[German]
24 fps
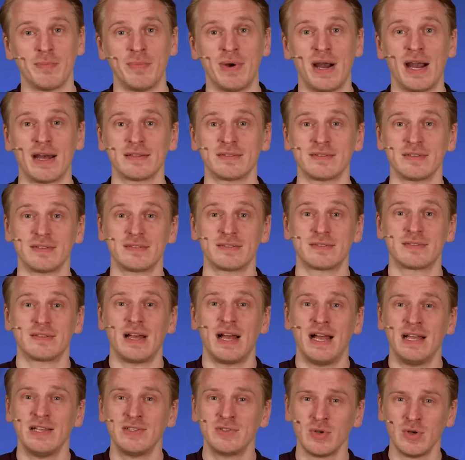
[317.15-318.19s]
gemacht ist.
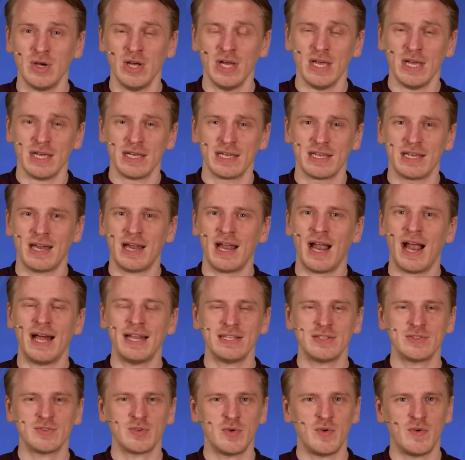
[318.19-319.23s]
Also
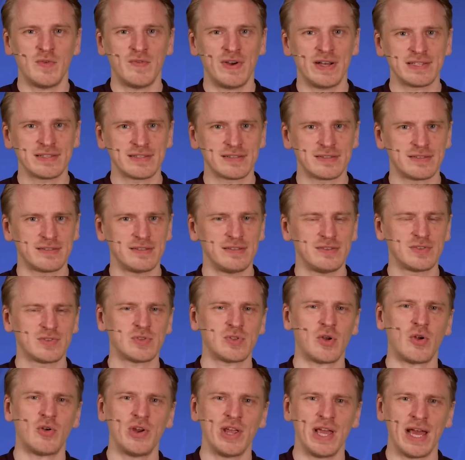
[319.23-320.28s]
gerade so, was die
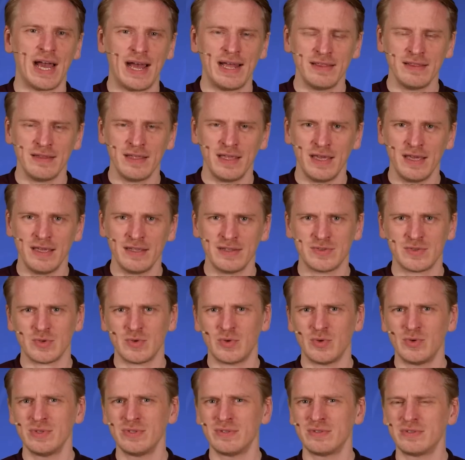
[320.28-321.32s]
Story angeht
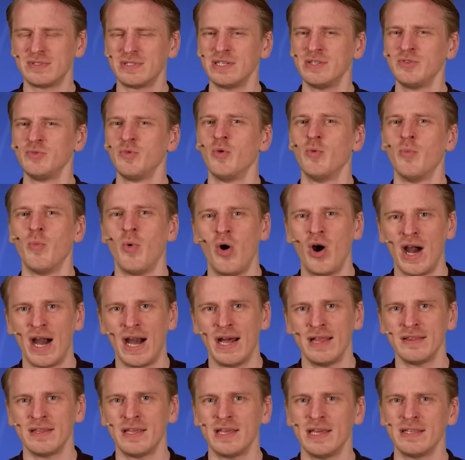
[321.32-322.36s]
und den Humor
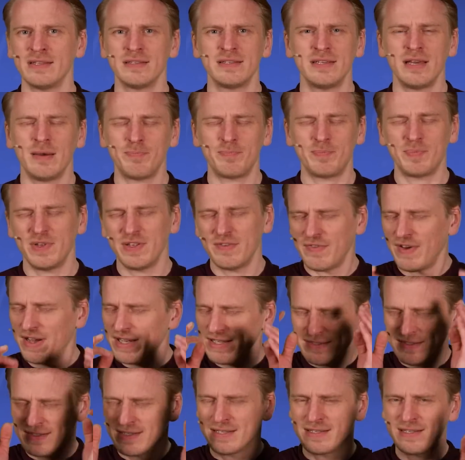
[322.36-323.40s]
angeht. Ich habe, ich
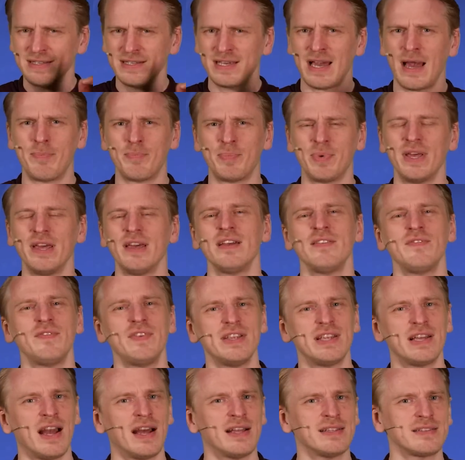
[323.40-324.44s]
weiß nicht, ich habe irgendwie
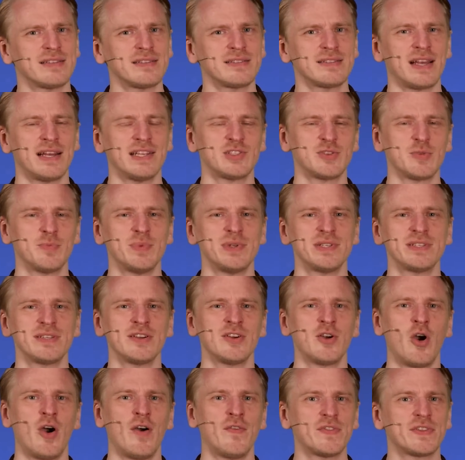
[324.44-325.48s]
die ganze Zeit so ein bisschen
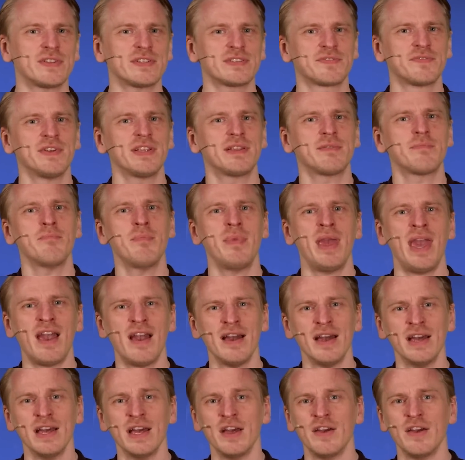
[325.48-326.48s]
gehofft, es wird mehr